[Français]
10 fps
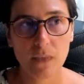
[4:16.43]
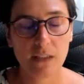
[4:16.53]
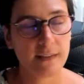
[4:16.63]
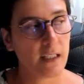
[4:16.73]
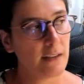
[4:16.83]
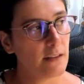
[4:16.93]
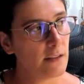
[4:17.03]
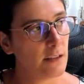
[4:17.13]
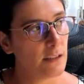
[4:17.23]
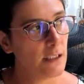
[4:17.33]

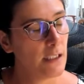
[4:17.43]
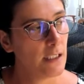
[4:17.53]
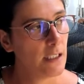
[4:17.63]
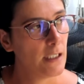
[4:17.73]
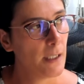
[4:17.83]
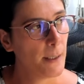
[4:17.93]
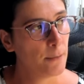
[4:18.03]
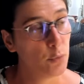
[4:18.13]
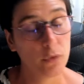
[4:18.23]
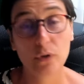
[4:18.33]
scarcity,
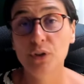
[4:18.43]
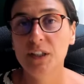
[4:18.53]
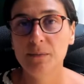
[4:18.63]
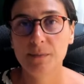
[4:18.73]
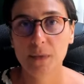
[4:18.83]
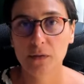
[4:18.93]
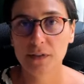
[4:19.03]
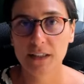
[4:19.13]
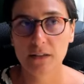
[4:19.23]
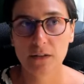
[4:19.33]
de pauvreté en
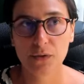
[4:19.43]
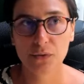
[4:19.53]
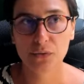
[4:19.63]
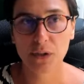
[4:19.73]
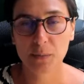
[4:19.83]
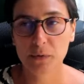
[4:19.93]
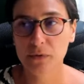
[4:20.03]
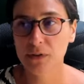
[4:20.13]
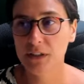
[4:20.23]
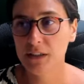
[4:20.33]
fait, que ce soit une
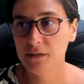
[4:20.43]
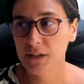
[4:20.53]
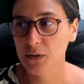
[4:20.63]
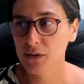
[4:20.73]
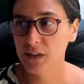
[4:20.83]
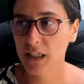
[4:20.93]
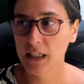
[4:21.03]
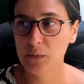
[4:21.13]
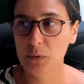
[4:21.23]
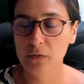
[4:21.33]
pauvreté
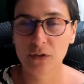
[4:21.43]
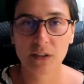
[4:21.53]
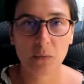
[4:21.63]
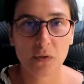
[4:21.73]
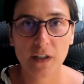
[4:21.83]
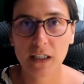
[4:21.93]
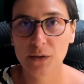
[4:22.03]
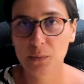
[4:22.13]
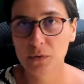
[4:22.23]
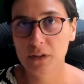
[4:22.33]
financière, une pauvreté mentale,
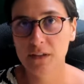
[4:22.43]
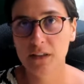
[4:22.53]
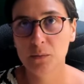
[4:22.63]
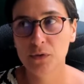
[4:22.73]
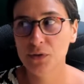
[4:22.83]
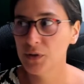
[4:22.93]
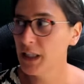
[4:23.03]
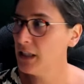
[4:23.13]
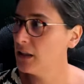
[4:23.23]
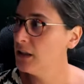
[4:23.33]
une pauvreté
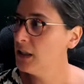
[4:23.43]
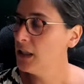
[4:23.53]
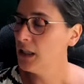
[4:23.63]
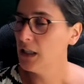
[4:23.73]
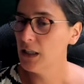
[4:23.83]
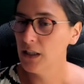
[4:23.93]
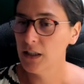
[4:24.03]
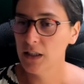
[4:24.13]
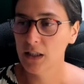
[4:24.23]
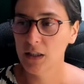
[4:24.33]
émotionnelle.
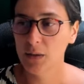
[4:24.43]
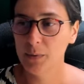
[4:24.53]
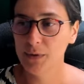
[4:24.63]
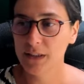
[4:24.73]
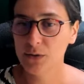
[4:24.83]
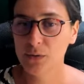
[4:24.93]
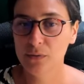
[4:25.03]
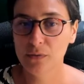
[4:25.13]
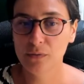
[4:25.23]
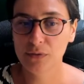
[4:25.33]
Euh, peut-être que
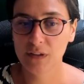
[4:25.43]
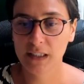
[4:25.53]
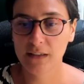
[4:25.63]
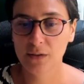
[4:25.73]
vous vous êtes,